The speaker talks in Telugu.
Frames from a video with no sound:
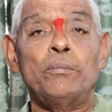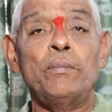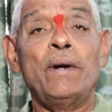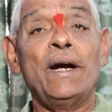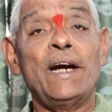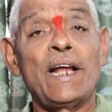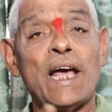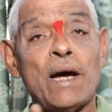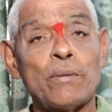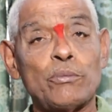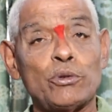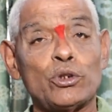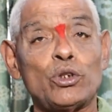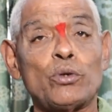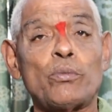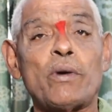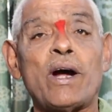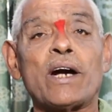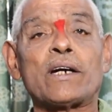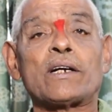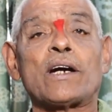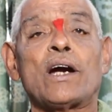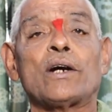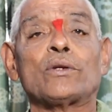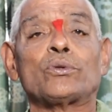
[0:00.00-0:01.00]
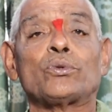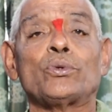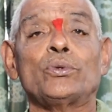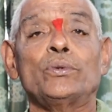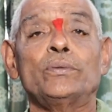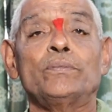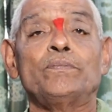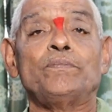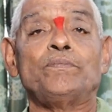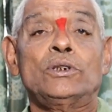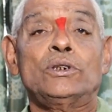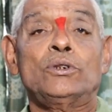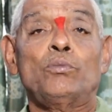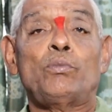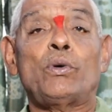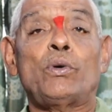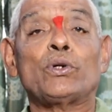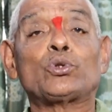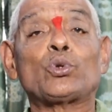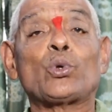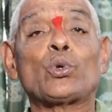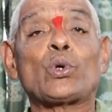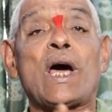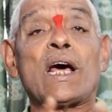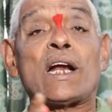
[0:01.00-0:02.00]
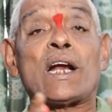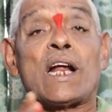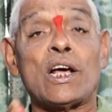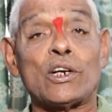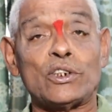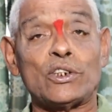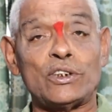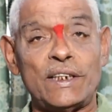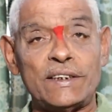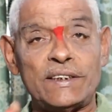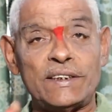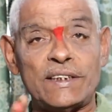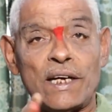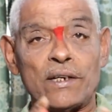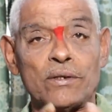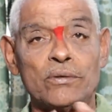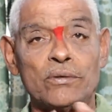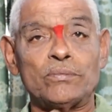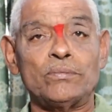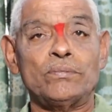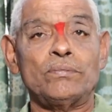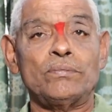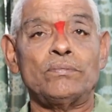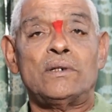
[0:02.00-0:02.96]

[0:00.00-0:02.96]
మీడియా ముందు మాట్లాడుతూ పొత్తు ఖరారు చేశారు